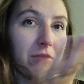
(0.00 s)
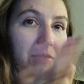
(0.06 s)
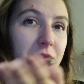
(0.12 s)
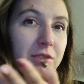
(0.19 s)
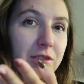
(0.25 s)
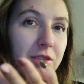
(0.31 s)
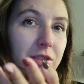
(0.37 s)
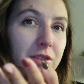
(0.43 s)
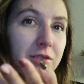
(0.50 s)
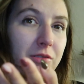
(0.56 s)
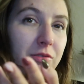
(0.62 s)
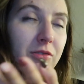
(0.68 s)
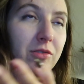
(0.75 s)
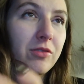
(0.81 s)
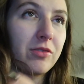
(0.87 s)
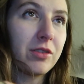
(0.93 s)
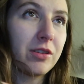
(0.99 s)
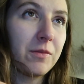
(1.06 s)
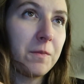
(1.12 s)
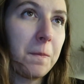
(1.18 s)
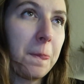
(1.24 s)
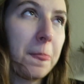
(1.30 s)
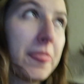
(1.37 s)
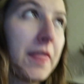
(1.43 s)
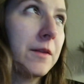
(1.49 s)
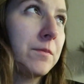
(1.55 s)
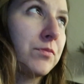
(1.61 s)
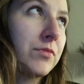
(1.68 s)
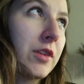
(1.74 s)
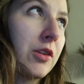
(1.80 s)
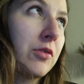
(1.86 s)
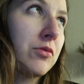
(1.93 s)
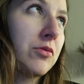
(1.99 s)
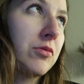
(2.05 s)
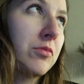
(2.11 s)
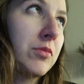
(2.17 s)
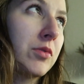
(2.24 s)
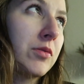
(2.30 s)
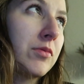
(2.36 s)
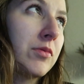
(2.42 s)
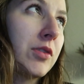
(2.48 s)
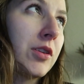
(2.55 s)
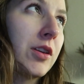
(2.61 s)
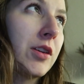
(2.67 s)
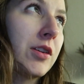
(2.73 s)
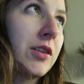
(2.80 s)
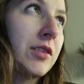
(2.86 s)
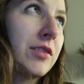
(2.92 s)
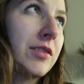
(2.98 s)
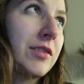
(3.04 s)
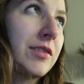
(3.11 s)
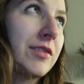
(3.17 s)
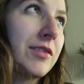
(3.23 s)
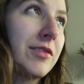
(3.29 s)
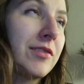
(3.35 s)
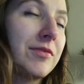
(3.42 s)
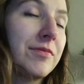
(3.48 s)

W sensie ja się oglądam na YouTube. Ja też. No.